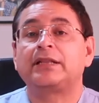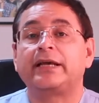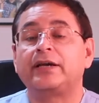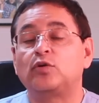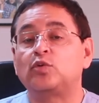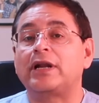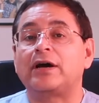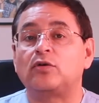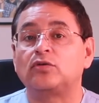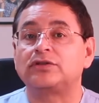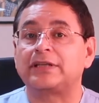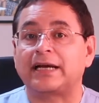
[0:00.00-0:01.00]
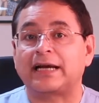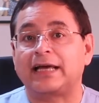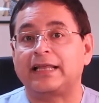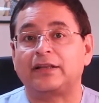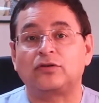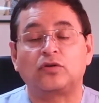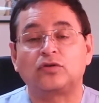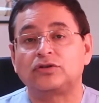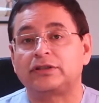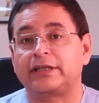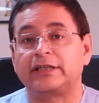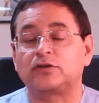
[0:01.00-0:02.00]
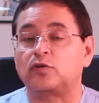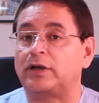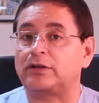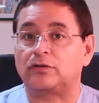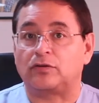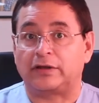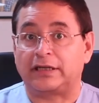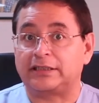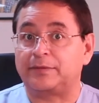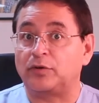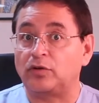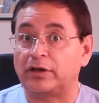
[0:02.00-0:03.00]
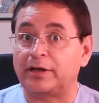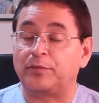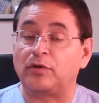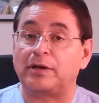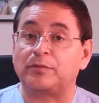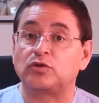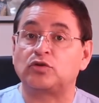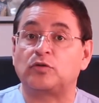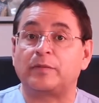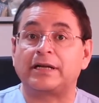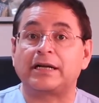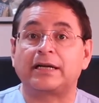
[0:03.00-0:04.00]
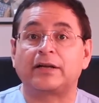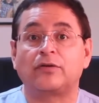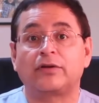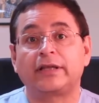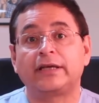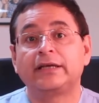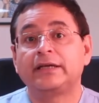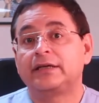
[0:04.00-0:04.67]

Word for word: de una onza cada 2, 3, 4 horas, de modo que podamos tomar alrededor de